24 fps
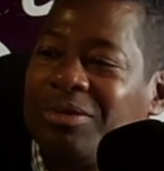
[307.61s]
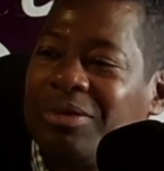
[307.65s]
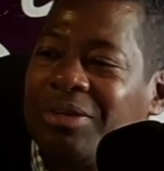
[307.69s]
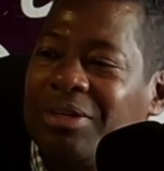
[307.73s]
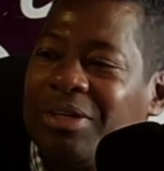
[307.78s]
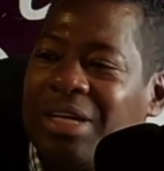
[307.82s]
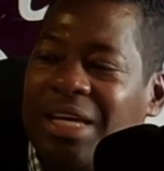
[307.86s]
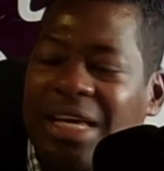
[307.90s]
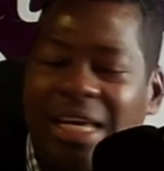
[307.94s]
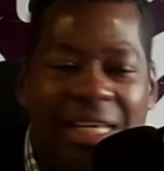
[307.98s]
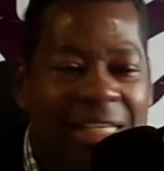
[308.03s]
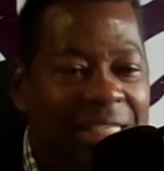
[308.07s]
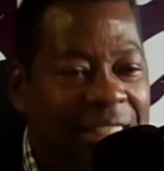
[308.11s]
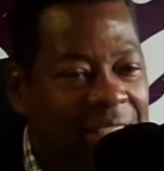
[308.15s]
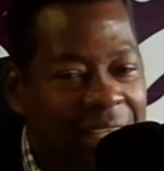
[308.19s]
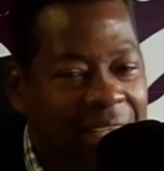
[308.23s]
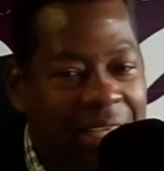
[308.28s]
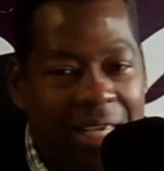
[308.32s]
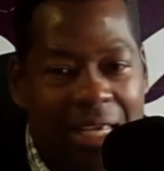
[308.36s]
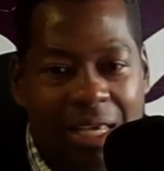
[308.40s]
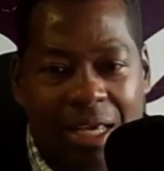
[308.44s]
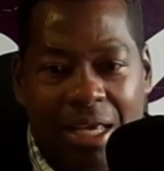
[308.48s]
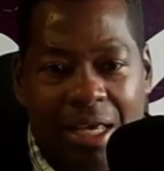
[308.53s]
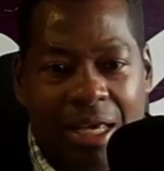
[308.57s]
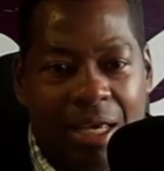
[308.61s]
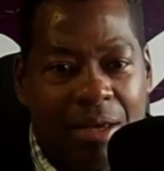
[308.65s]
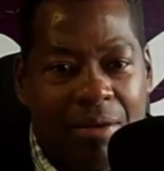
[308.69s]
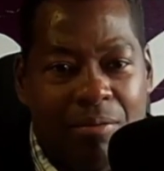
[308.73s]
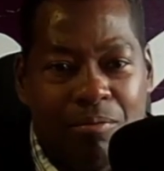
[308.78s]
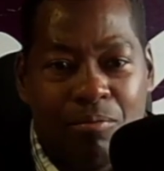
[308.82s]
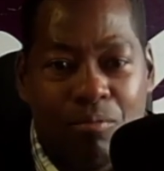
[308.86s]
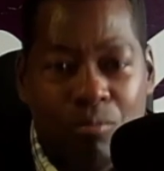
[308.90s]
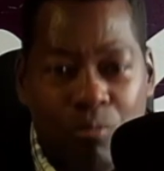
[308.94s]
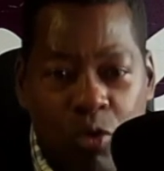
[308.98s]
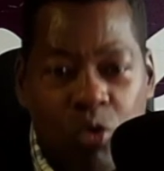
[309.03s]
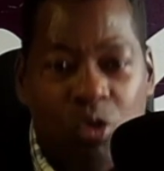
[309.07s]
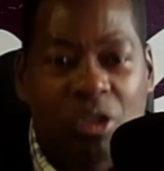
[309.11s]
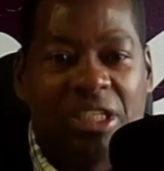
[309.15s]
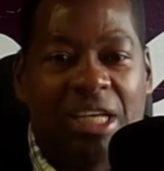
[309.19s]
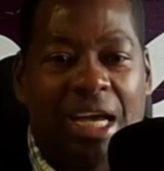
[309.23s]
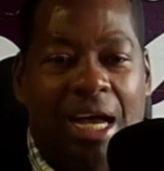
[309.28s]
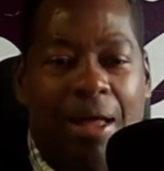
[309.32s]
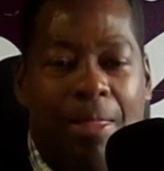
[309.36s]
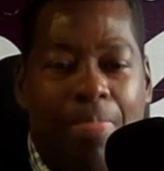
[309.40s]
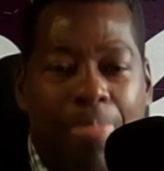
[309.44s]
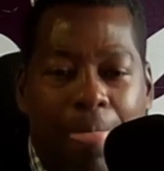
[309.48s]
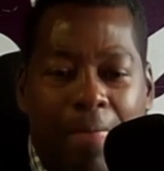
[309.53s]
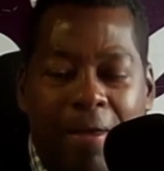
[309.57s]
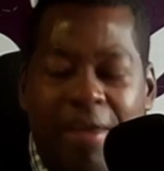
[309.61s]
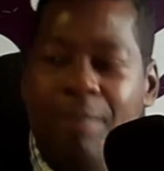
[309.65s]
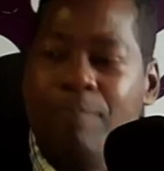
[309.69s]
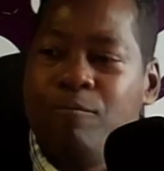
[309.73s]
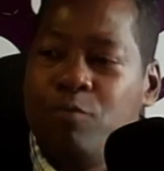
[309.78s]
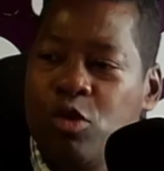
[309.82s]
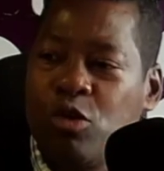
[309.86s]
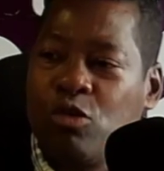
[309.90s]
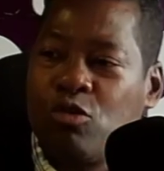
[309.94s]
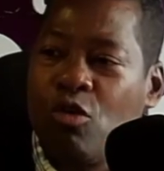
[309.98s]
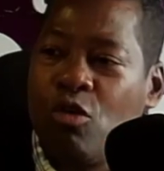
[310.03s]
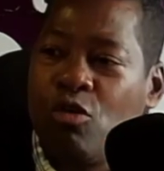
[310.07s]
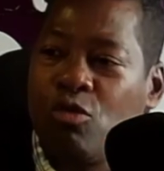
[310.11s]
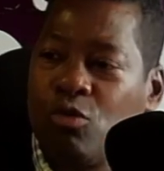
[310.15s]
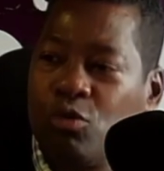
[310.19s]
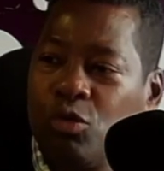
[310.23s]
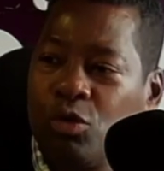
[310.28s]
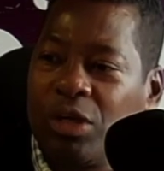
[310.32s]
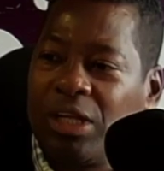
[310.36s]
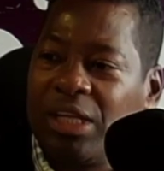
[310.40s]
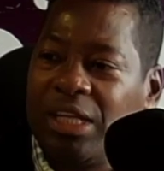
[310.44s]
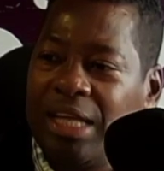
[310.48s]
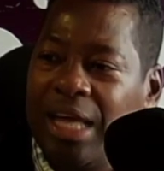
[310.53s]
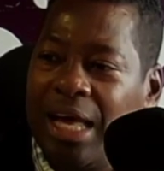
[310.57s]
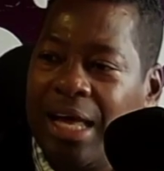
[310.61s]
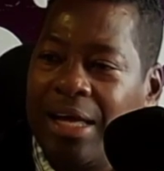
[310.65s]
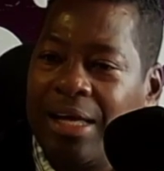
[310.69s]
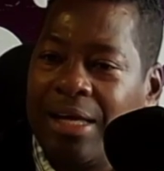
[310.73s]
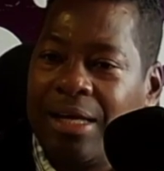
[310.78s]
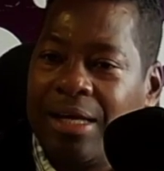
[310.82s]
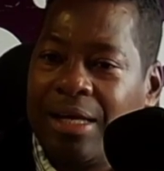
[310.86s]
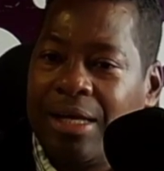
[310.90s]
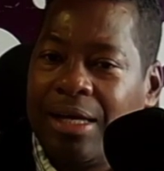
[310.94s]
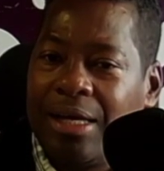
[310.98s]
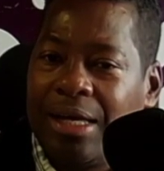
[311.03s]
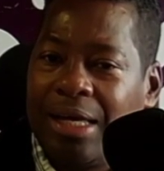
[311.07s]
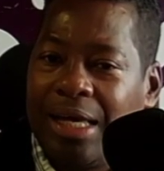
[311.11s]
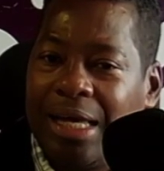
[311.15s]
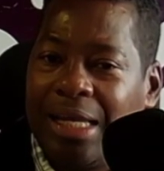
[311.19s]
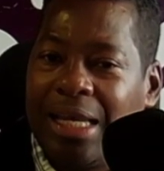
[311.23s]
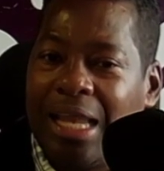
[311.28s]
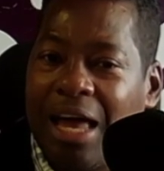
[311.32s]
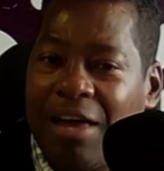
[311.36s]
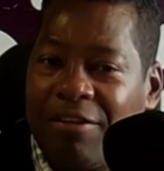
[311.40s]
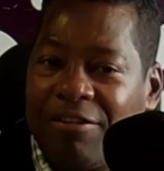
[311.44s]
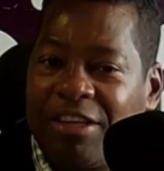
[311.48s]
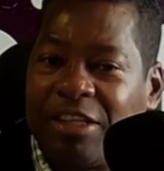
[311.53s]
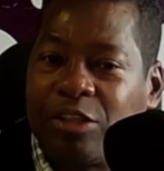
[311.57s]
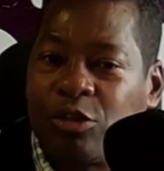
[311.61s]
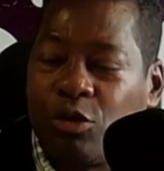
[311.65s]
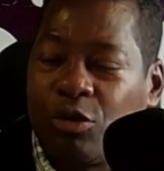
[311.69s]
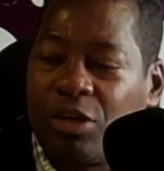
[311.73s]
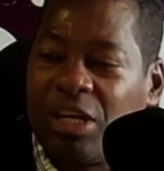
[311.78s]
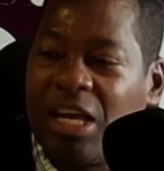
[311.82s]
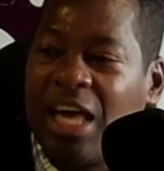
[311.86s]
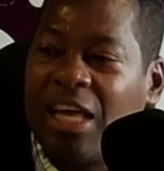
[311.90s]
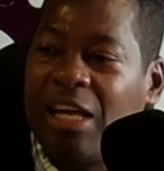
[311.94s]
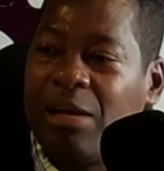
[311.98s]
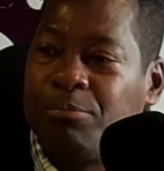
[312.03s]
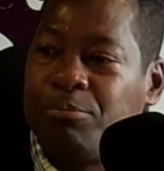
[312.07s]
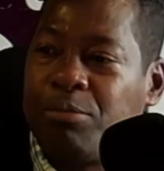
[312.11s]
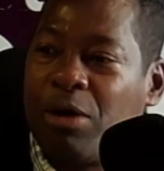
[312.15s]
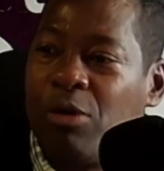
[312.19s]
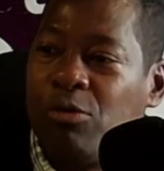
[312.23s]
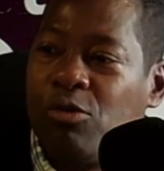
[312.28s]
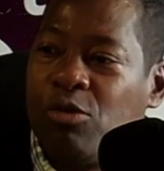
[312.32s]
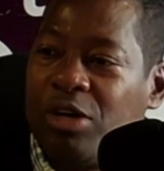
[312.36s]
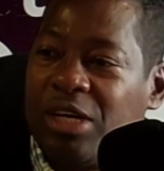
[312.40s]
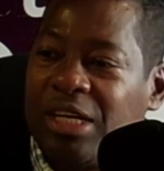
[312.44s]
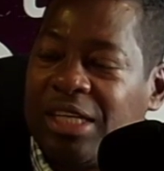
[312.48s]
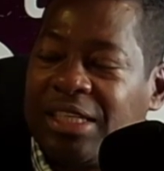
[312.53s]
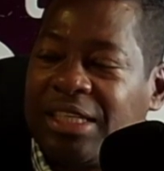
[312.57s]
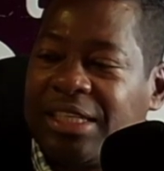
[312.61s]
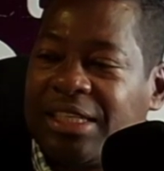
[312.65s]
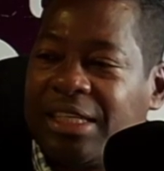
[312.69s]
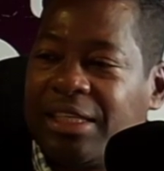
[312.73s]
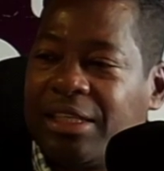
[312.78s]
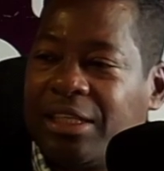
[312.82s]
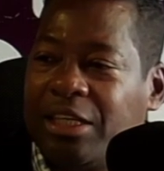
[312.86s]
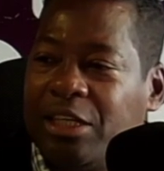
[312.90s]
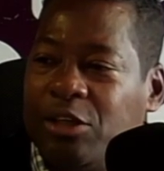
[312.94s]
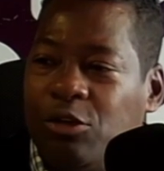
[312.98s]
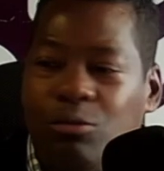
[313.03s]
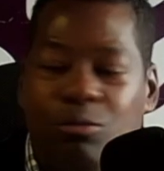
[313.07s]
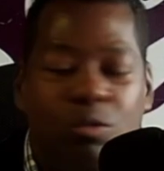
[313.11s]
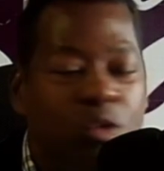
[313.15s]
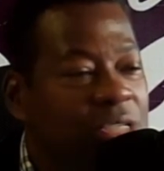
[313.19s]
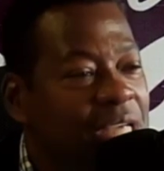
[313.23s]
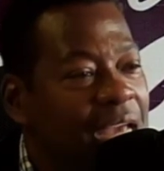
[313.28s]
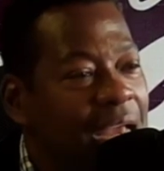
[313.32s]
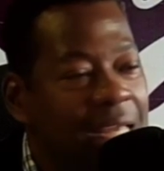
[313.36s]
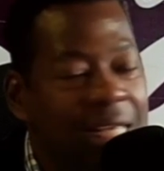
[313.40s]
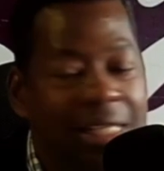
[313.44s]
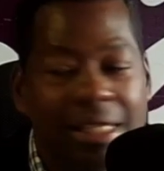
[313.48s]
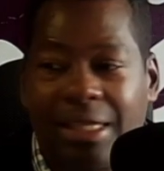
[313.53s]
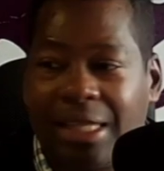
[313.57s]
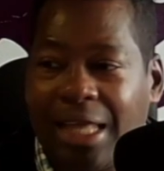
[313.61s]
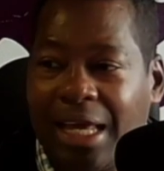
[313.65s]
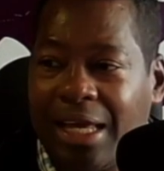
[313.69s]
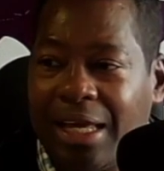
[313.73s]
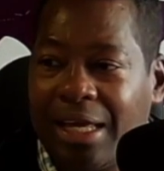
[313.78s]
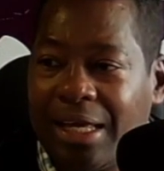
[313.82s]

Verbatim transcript: Es mucha y muy concurrida en la Defensoría del Pueblo en ese sentido. Y con esa cantidad